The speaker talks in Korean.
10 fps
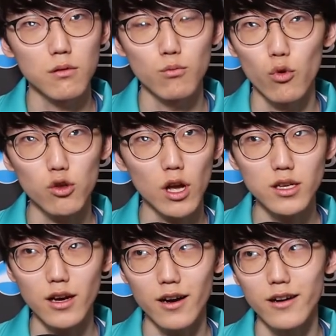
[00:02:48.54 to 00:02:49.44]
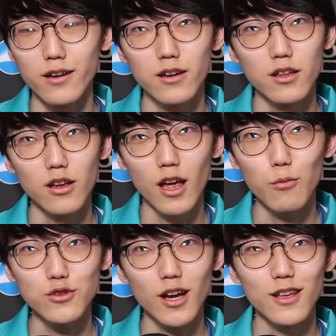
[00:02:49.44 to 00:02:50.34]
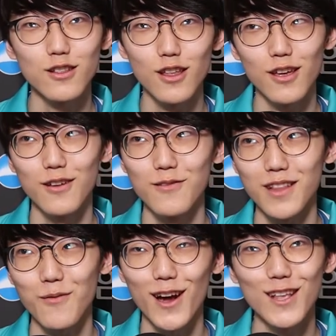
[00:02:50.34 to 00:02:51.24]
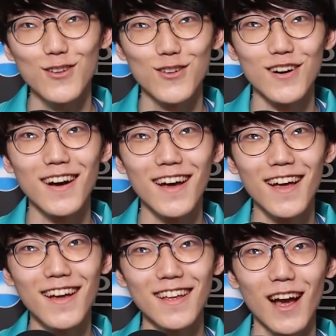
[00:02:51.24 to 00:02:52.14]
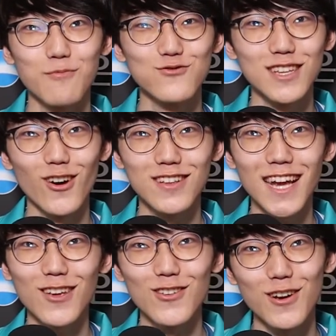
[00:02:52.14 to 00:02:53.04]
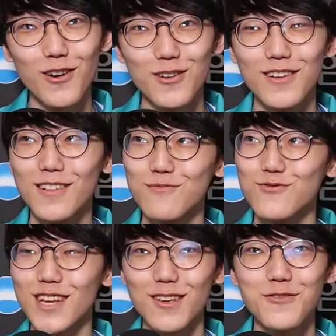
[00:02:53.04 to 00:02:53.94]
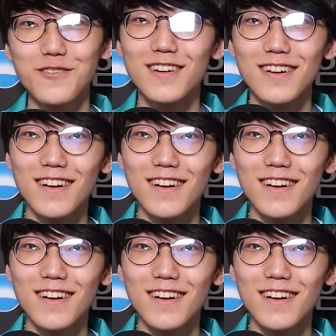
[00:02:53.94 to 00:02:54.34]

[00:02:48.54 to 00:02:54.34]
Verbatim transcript: 뭐라도 하자 해보자 했는데 다 망해서 부자, 역작용 부작용